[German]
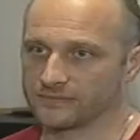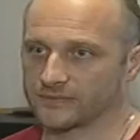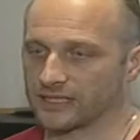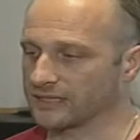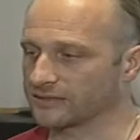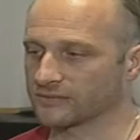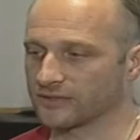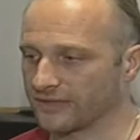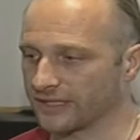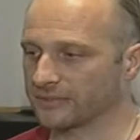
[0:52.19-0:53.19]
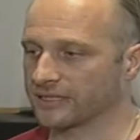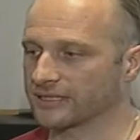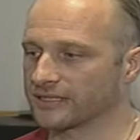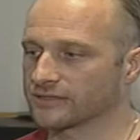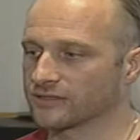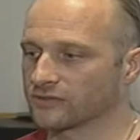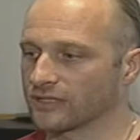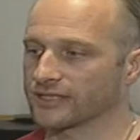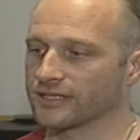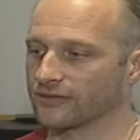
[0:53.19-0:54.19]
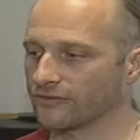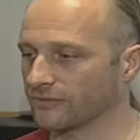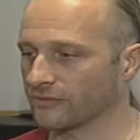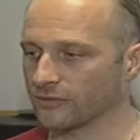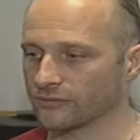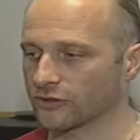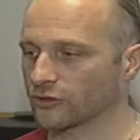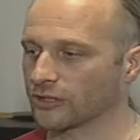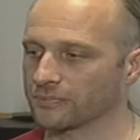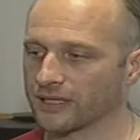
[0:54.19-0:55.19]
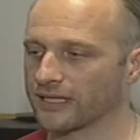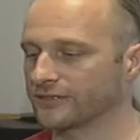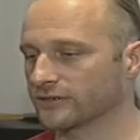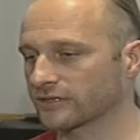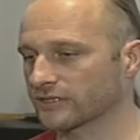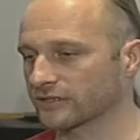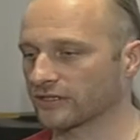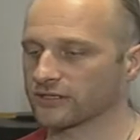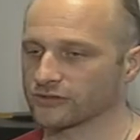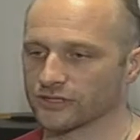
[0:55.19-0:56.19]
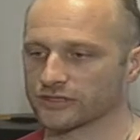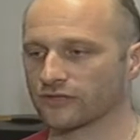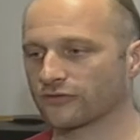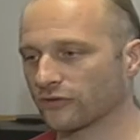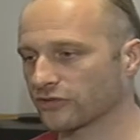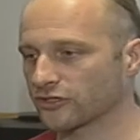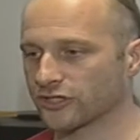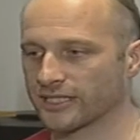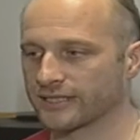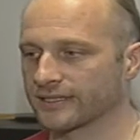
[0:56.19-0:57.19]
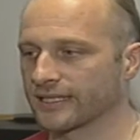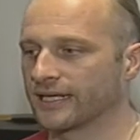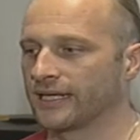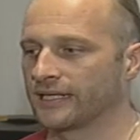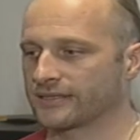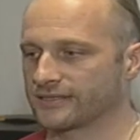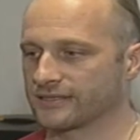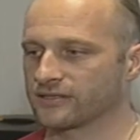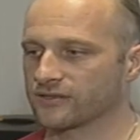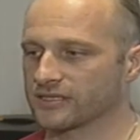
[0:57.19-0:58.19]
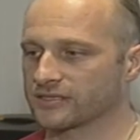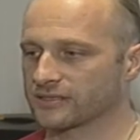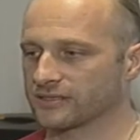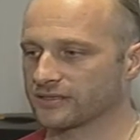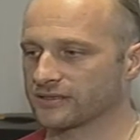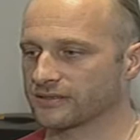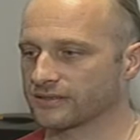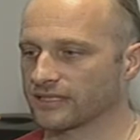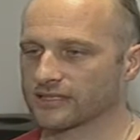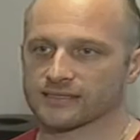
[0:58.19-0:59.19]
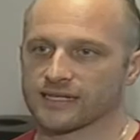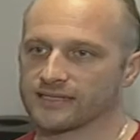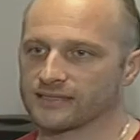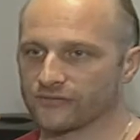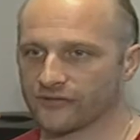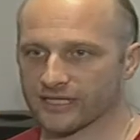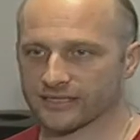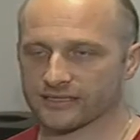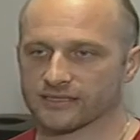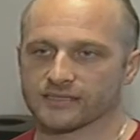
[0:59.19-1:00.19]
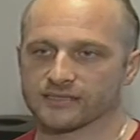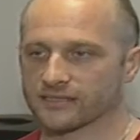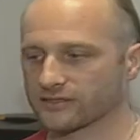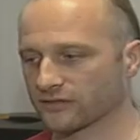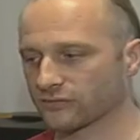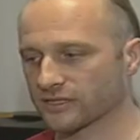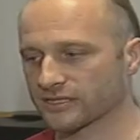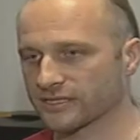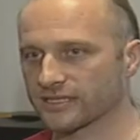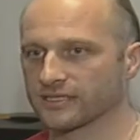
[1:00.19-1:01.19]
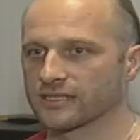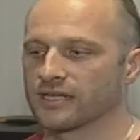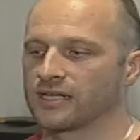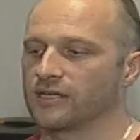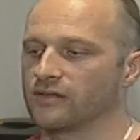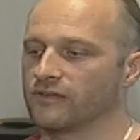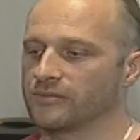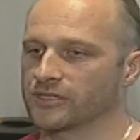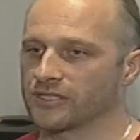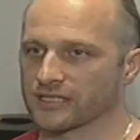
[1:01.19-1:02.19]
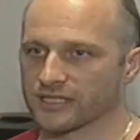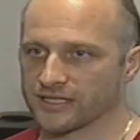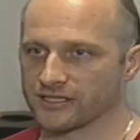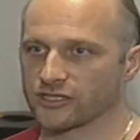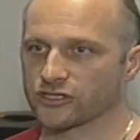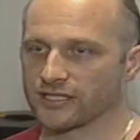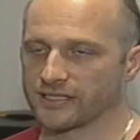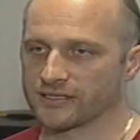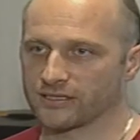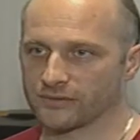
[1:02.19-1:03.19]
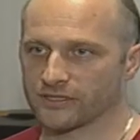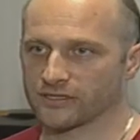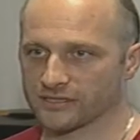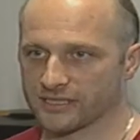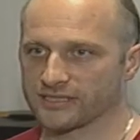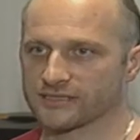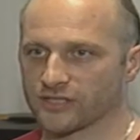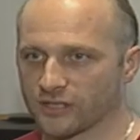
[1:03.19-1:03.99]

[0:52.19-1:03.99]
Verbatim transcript: Da geht es um die Wärme, da geht es natürlich auch um die Körperhaltung, das erzeugt dann Folgeschäden. Das sind alles äh, Kaskadeneffekte, die sich da durchziehen. Und wenn wir dann den richtigen Stellen, glaube ich, ansetzen,